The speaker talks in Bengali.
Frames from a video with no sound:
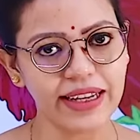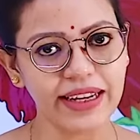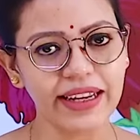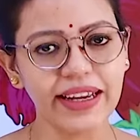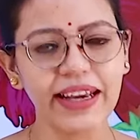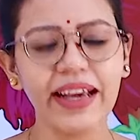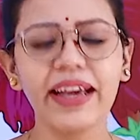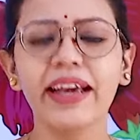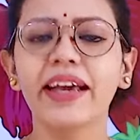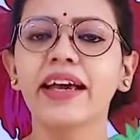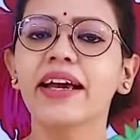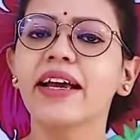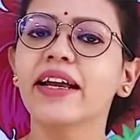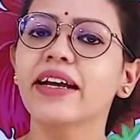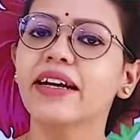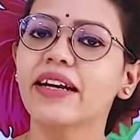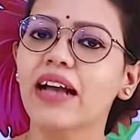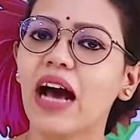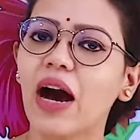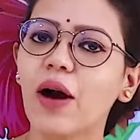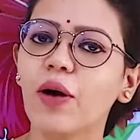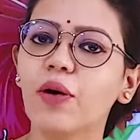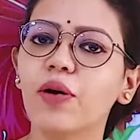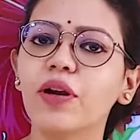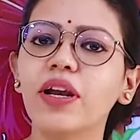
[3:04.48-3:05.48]
থেকে
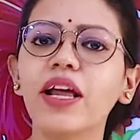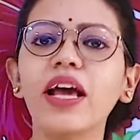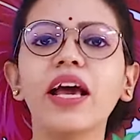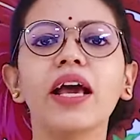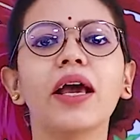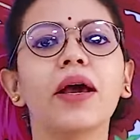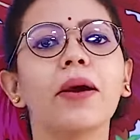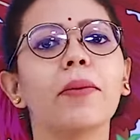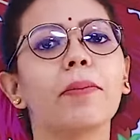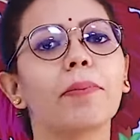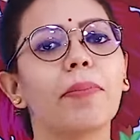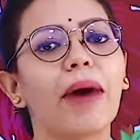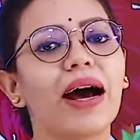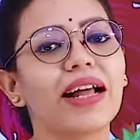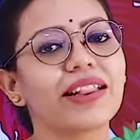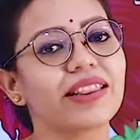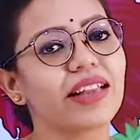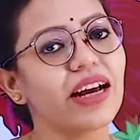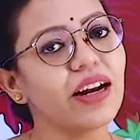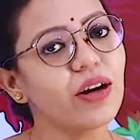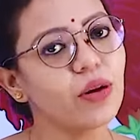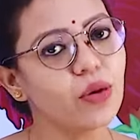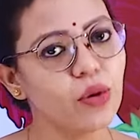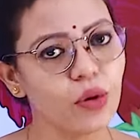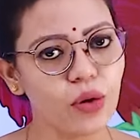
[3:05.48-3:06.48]
না হলে
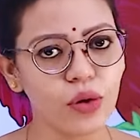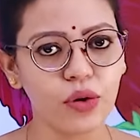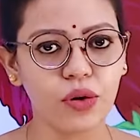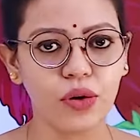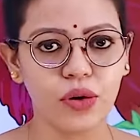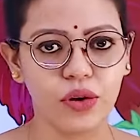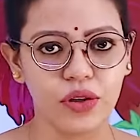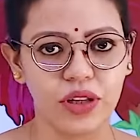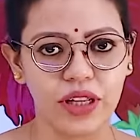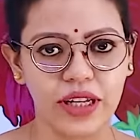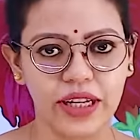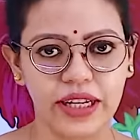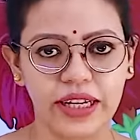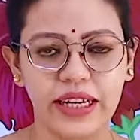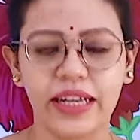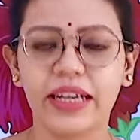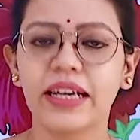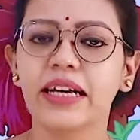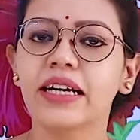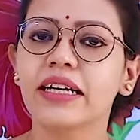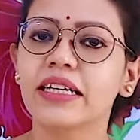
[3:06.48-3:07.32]
পাতার কক্ষ থেকে